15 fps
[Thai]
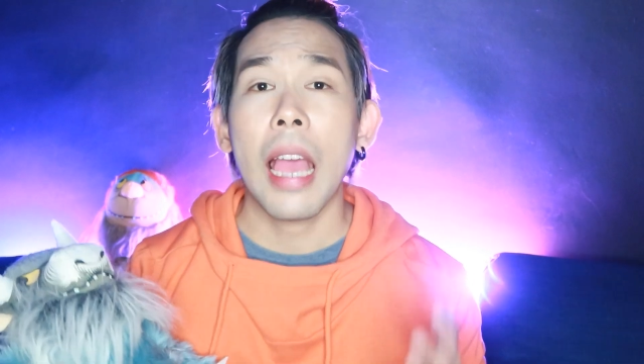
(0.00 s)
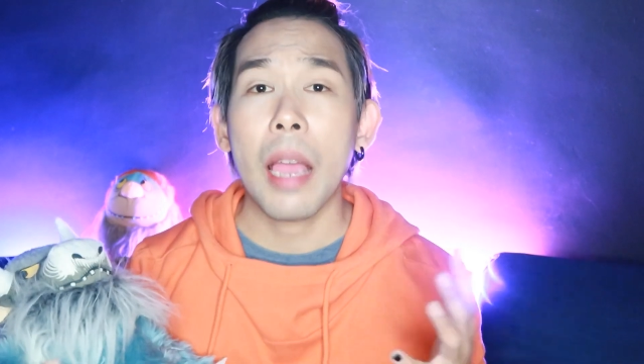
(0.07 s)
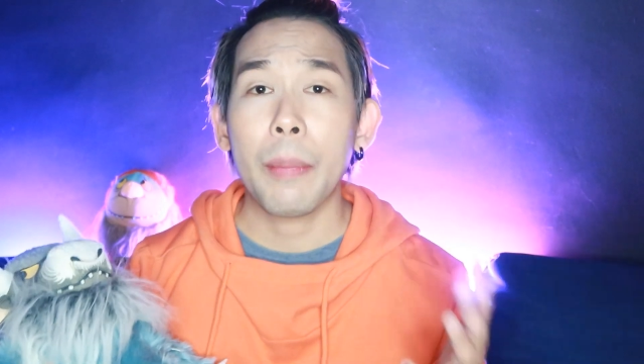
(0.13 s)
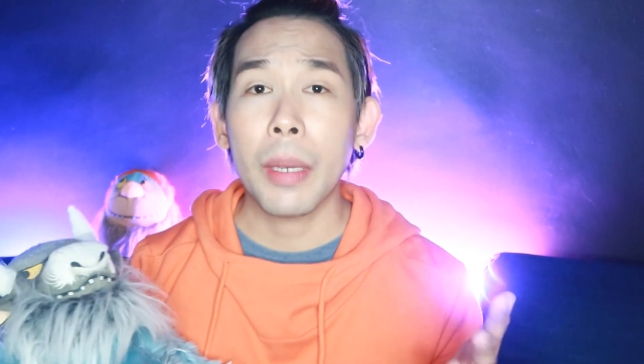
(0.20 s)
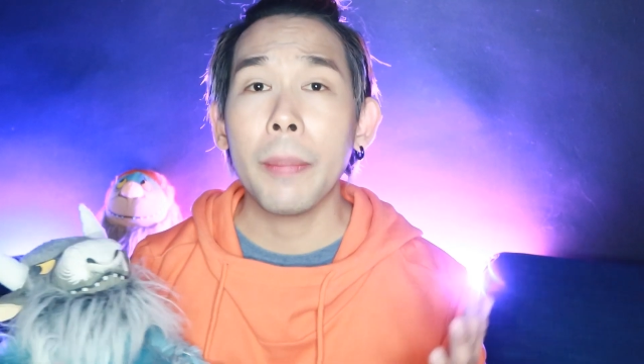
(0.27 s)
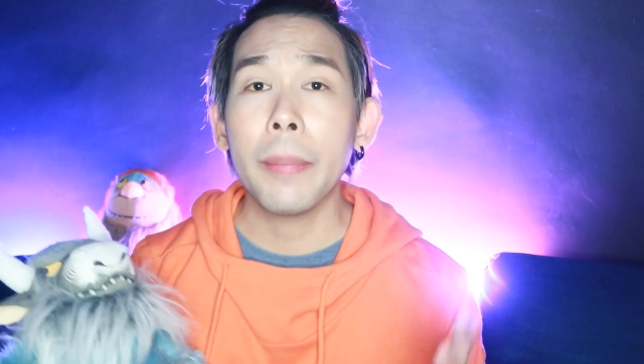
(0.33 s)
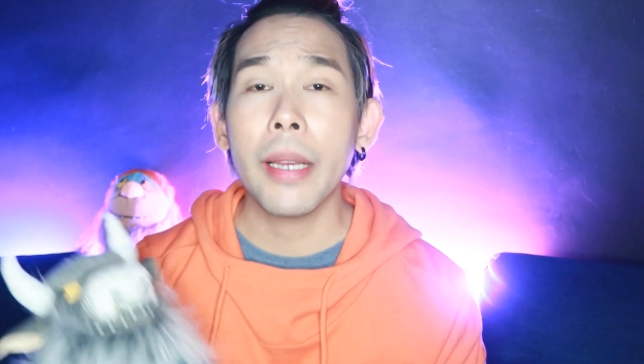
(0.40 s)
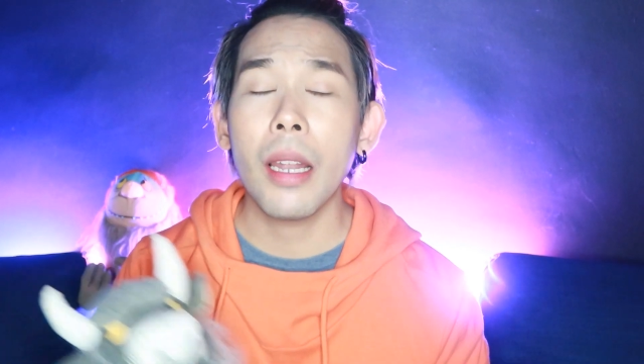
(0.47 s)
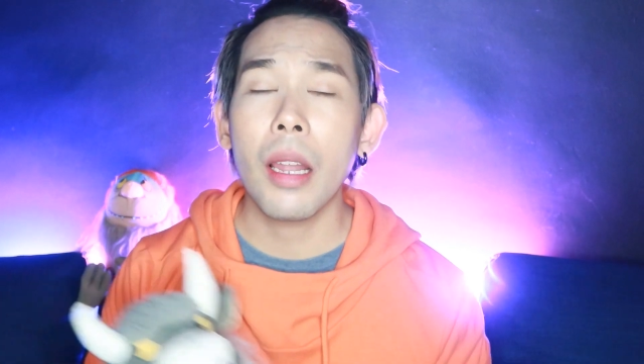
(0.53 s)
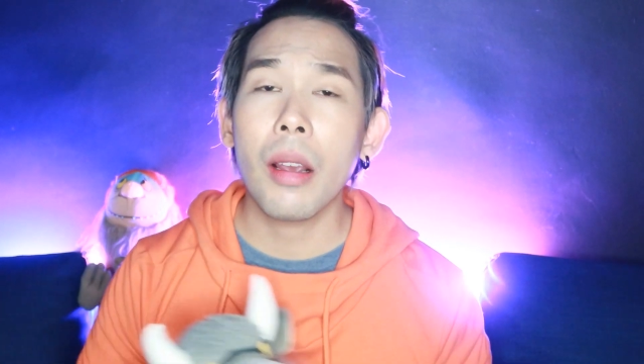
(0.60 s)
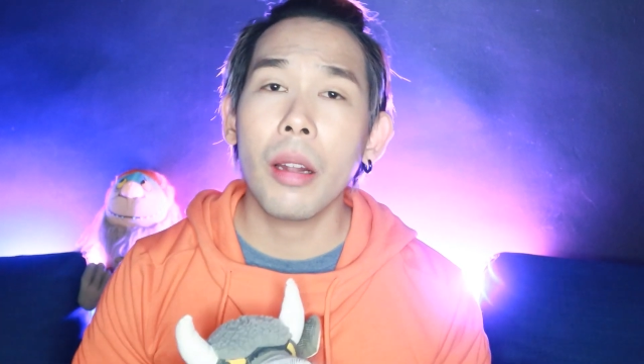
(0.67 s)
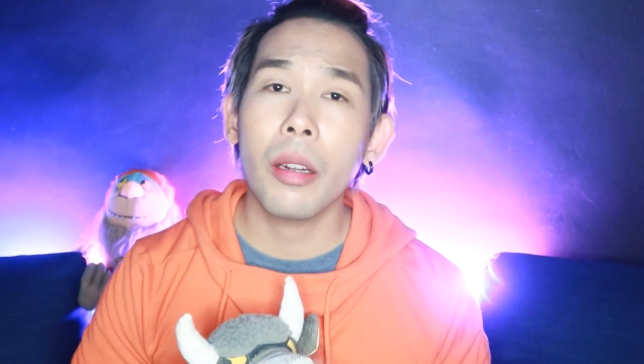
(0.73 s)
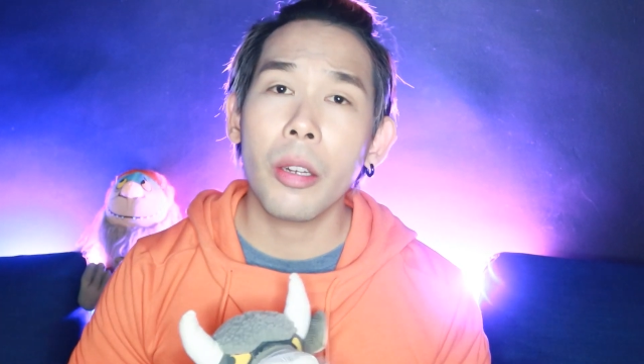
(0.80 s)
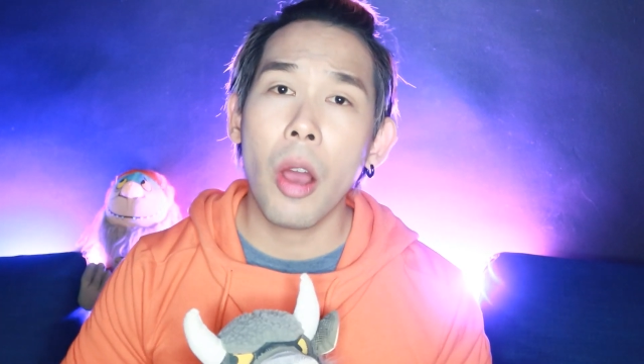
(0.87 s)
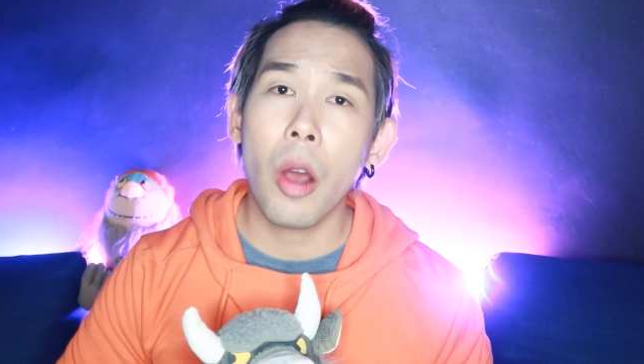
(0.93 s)
แต่เพื่อนๆแล้ว
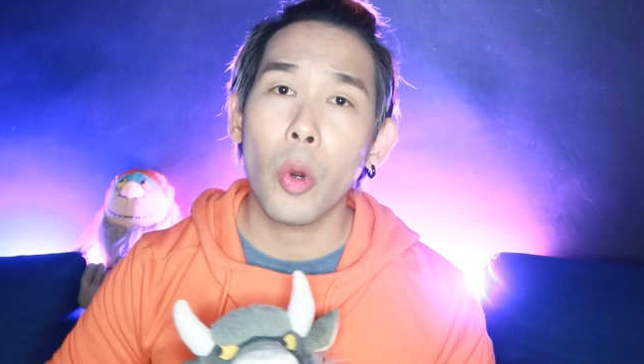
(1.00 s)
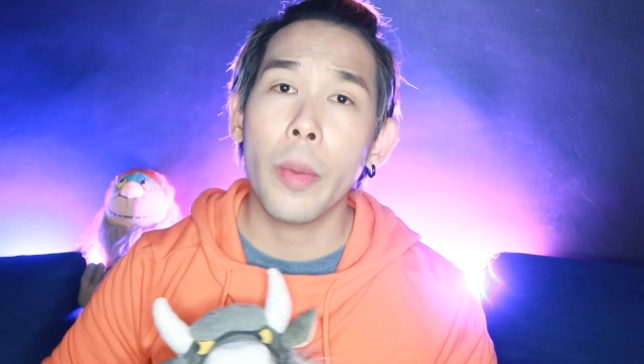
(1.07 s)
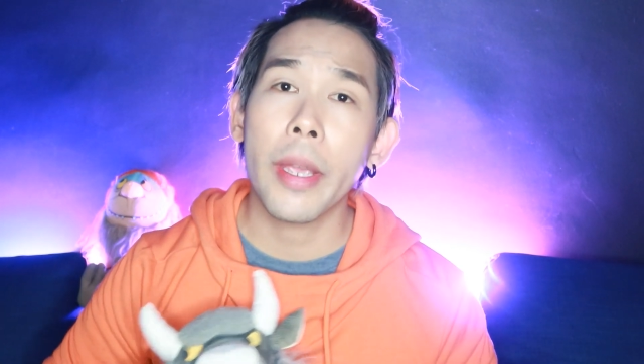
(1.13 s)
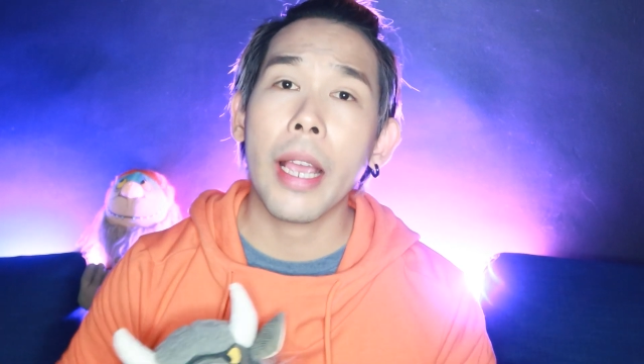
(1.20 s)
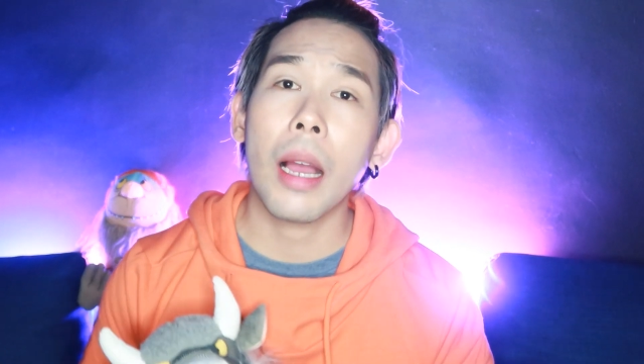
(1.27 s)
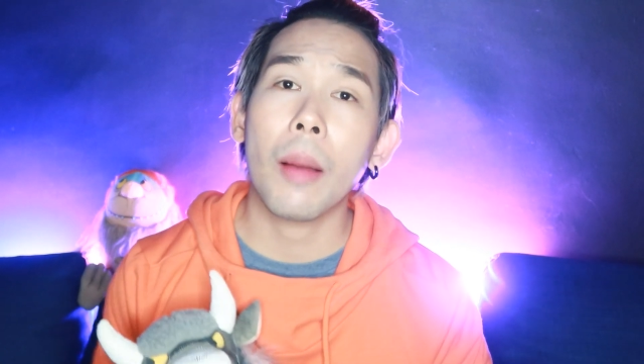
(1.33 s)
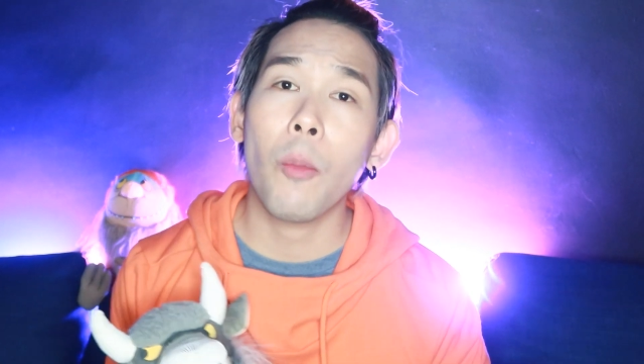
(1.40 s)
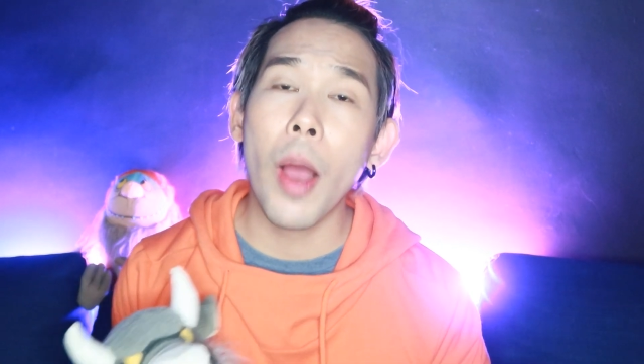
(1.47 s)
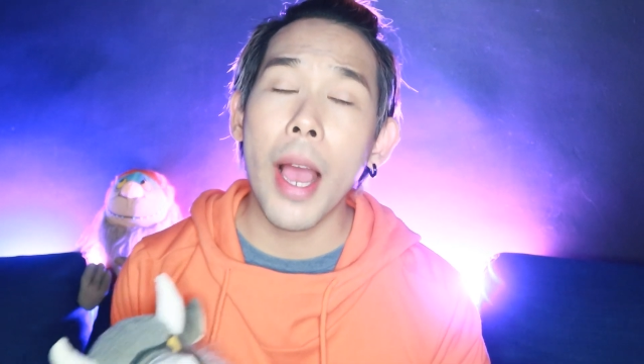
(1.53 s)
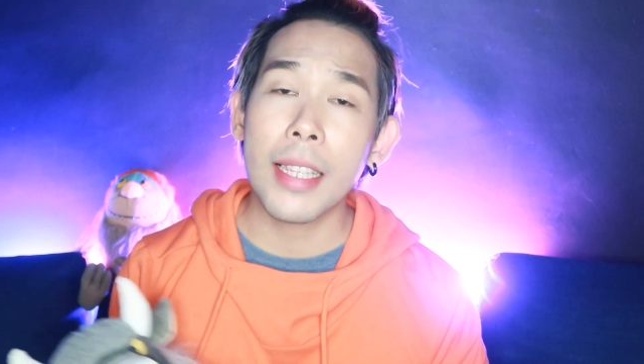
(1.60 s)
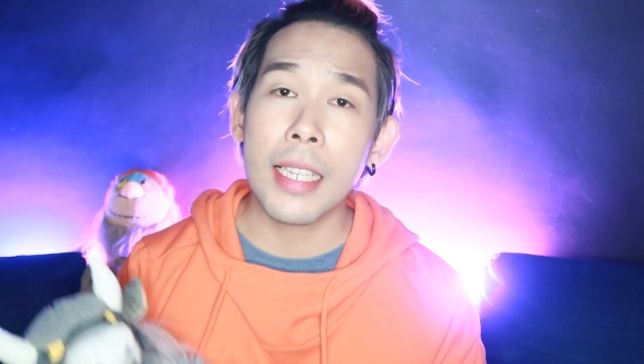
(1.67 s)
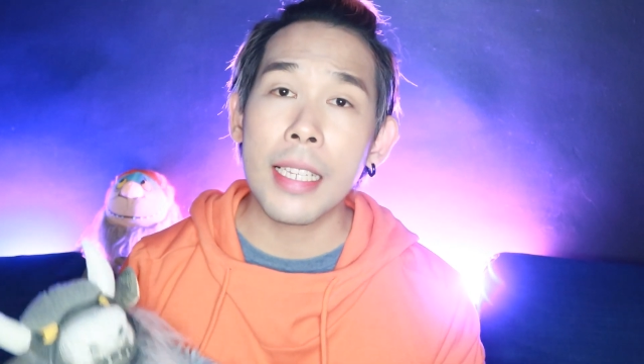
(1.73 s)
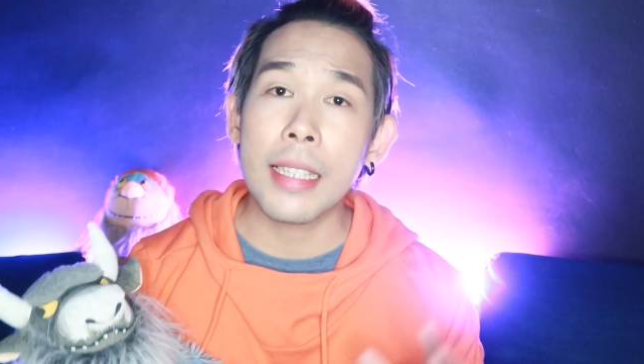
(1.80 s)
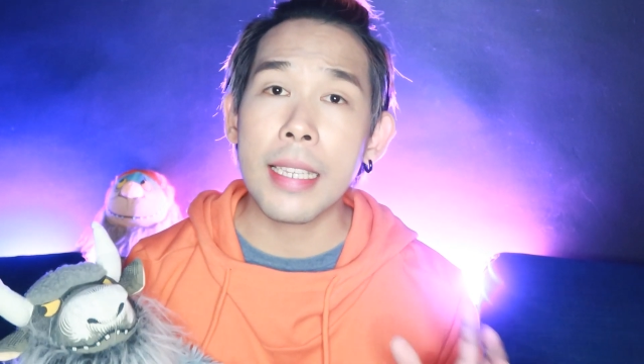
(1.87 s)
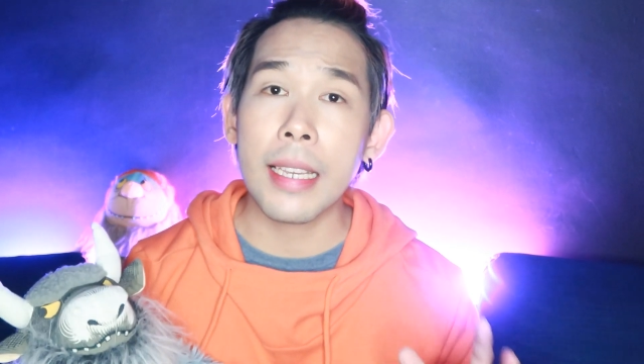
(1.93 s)
ก็น้องๆรู้ไหมครับว่า
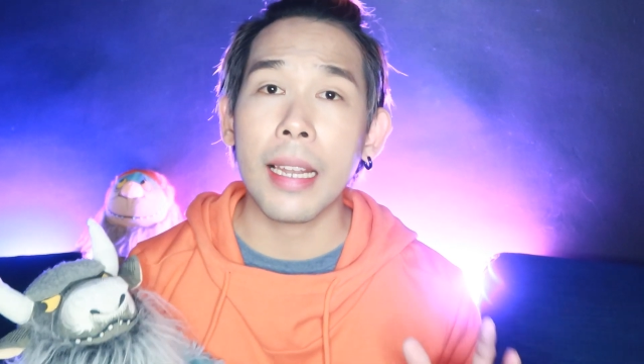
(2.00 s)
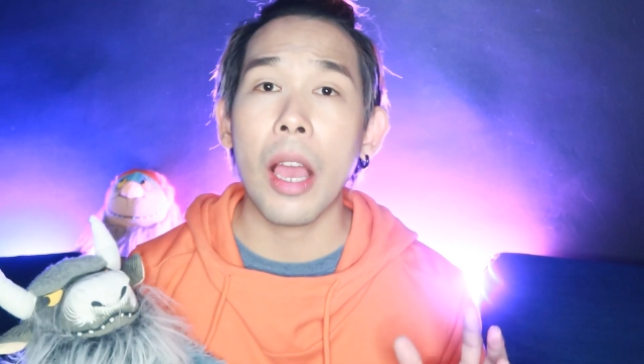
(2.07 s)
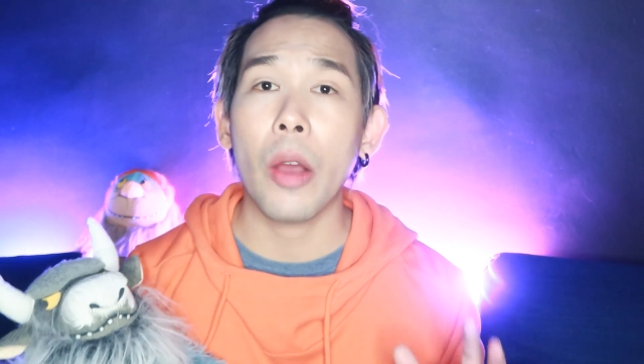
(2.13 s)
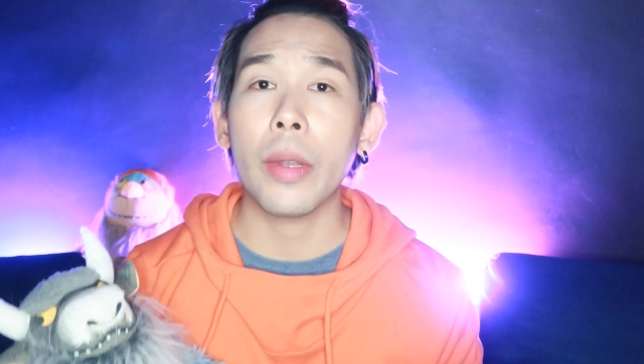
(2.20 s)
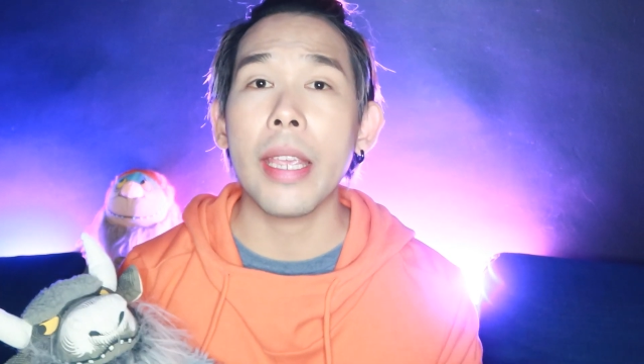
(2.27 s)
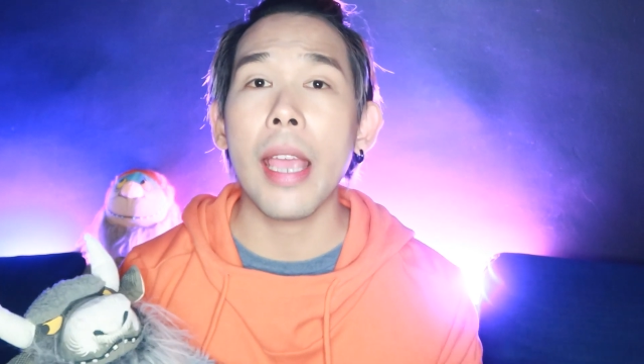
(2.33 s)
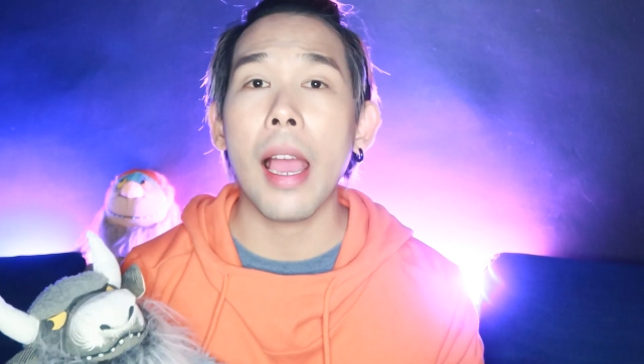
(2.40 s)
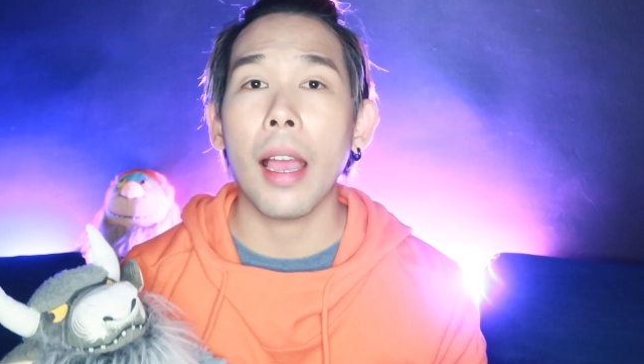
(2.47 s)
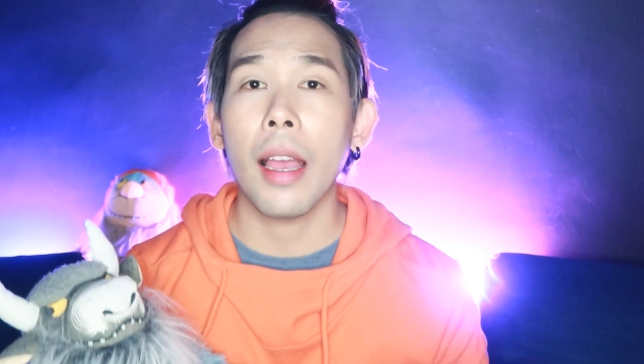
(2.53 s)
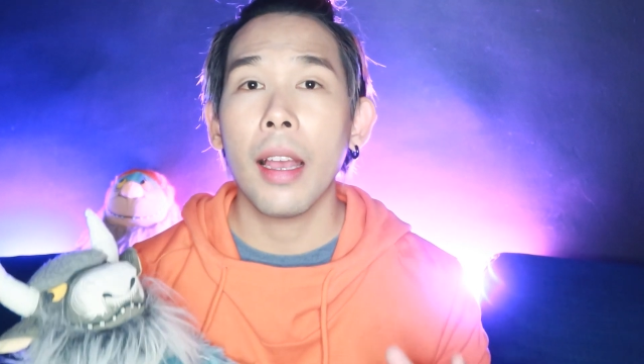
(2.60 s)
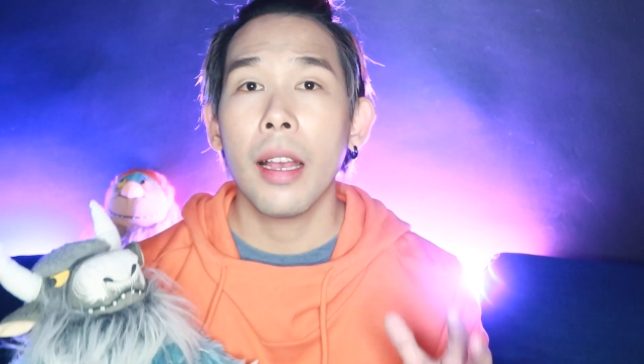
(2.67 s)
จริงๆแล้วเนี่ย